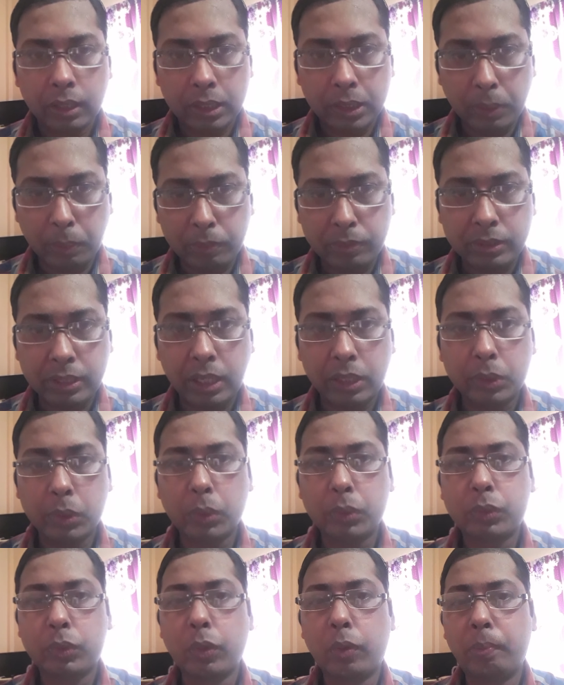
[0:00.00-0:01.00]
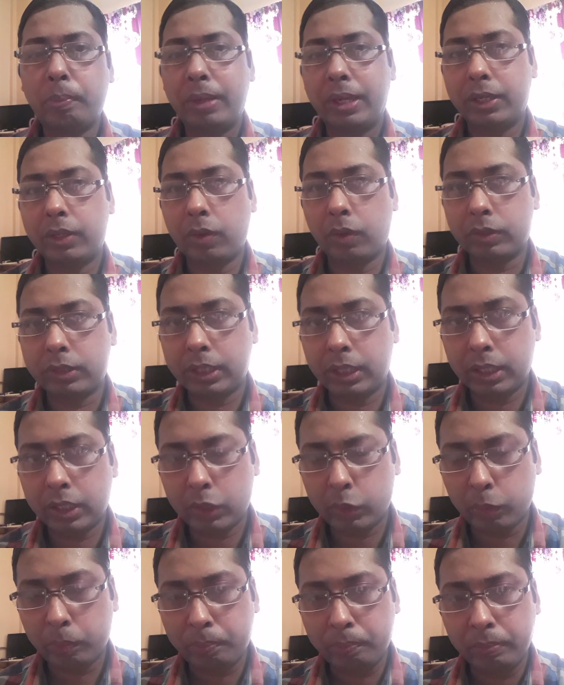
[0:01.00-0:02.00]
नमस्कार दोस्तों मैं डॉक्टर
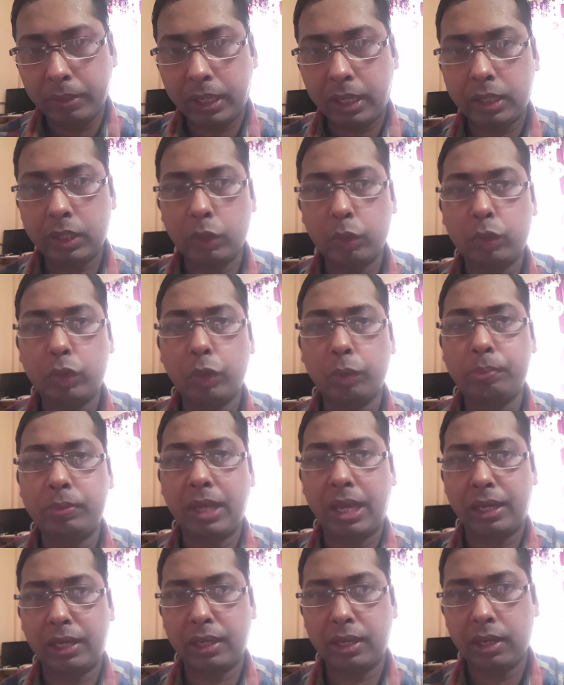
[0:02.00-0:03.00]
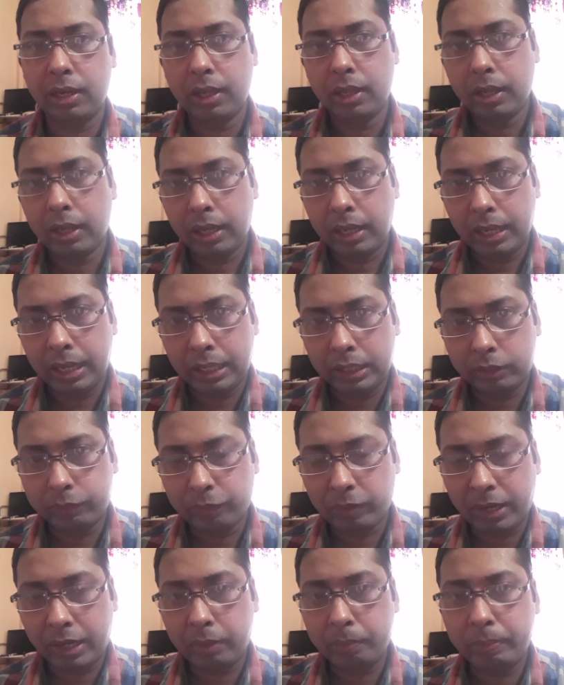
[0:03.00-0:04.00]
अरूप मेरे यूट्यूब चैनल हेल्थ
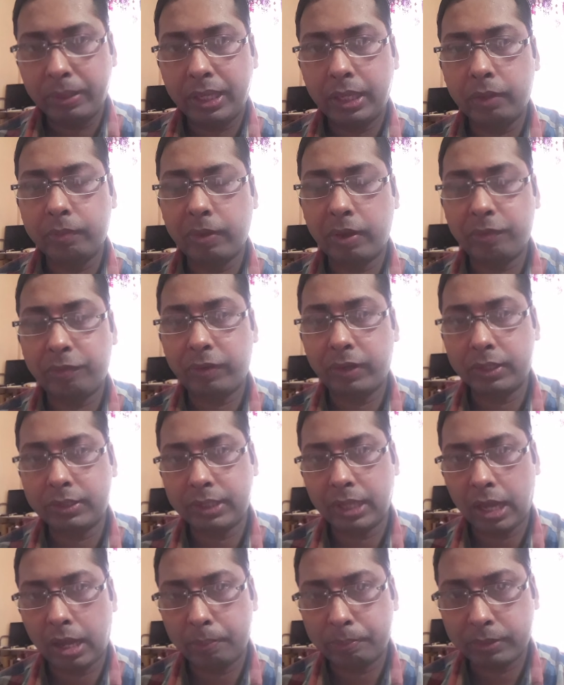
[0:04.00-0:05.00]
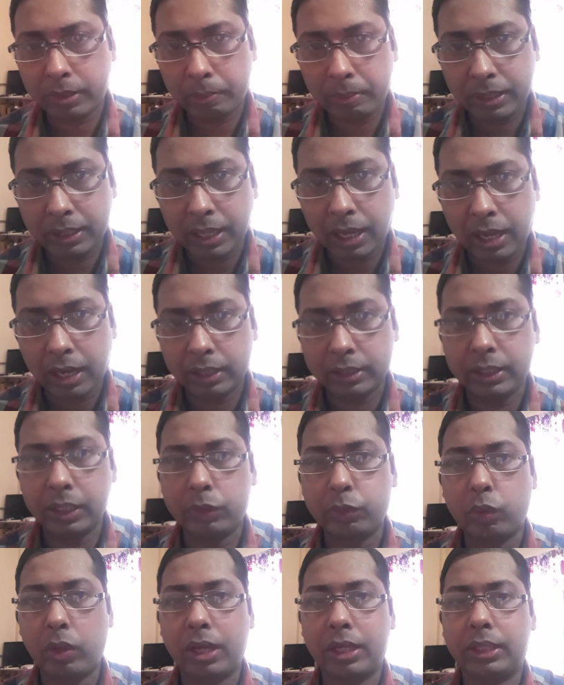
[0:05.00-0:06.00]
फ्रेंड में एक बार फिर से आप सभी का
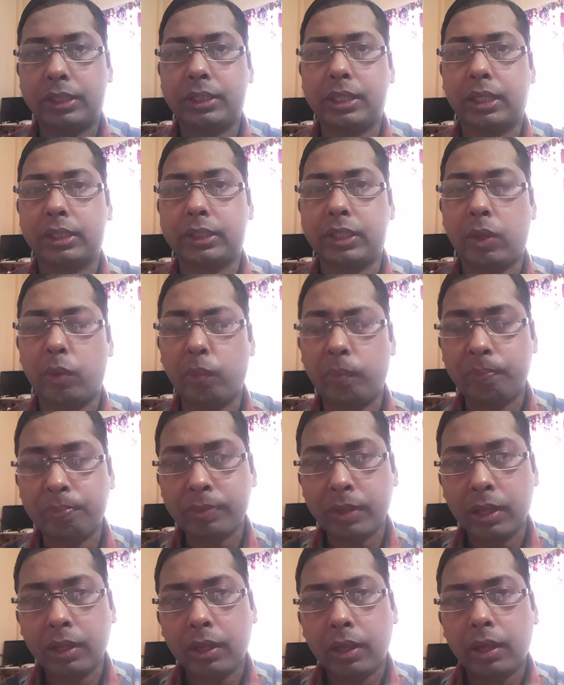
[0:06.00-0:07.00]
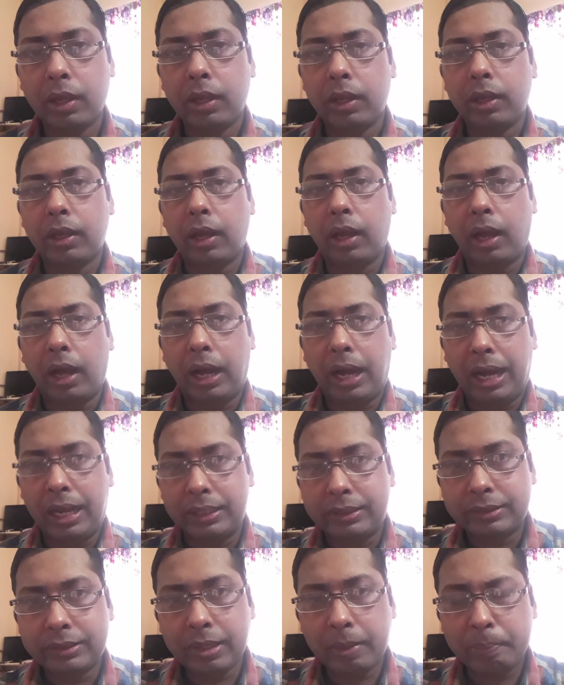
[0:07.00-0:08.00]
हार्दिक स्वागत करता हूं
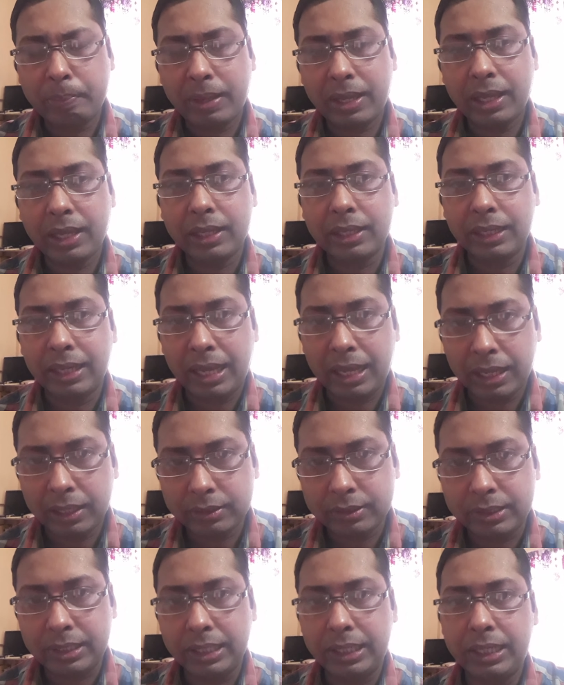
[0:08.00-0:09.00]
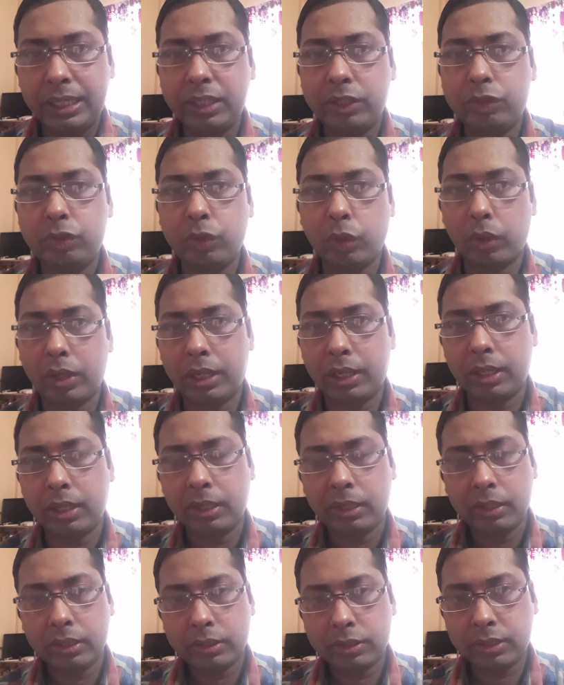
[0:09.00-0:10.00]
आज से मैं एक नया सीरीज़ जो है
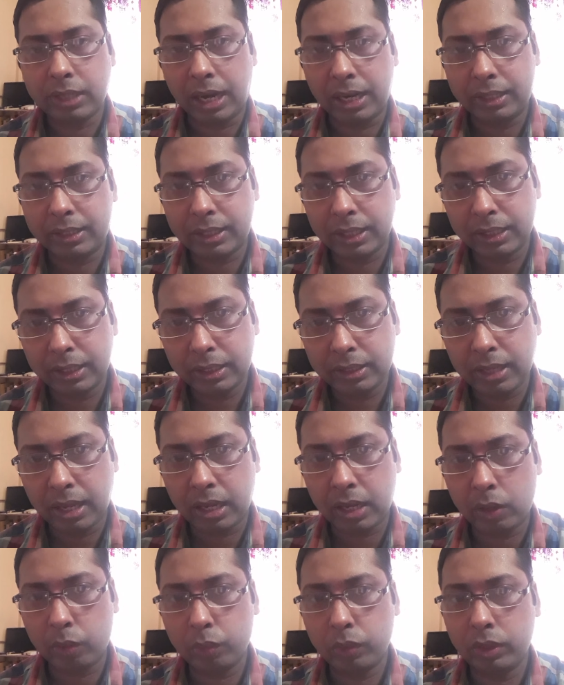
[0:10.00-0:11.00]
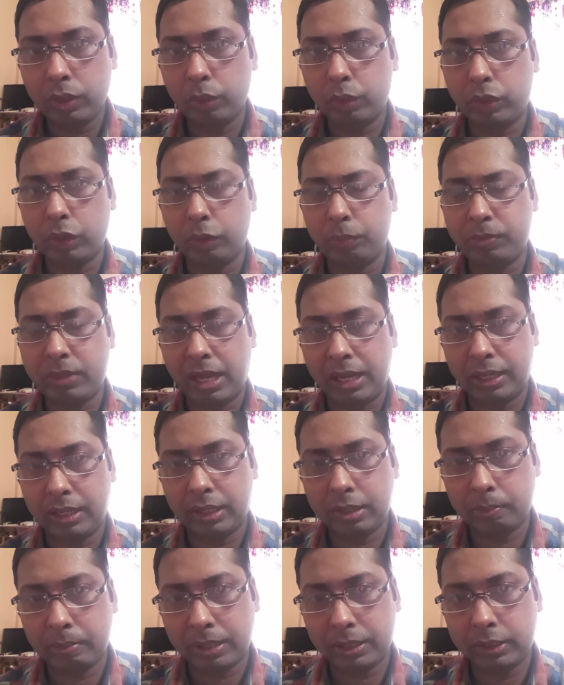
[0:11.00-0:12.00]
स्टार्ट करने जा रहा हूं यूट्यूब चैनल
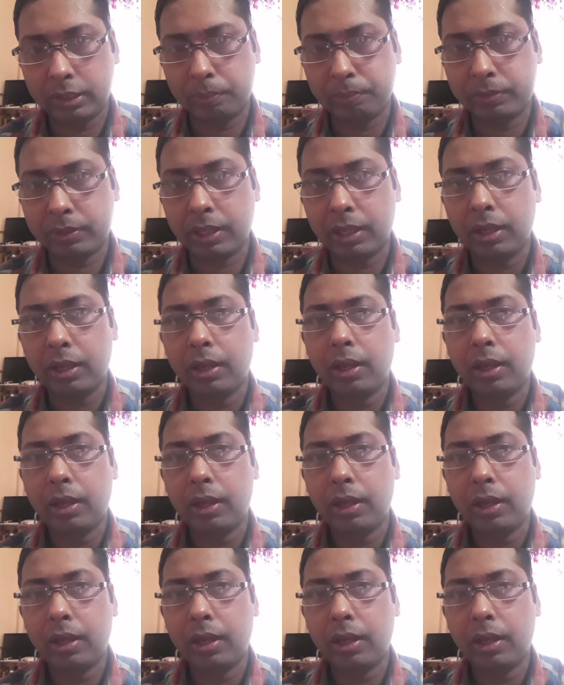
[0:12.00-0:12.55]
के माध्यम से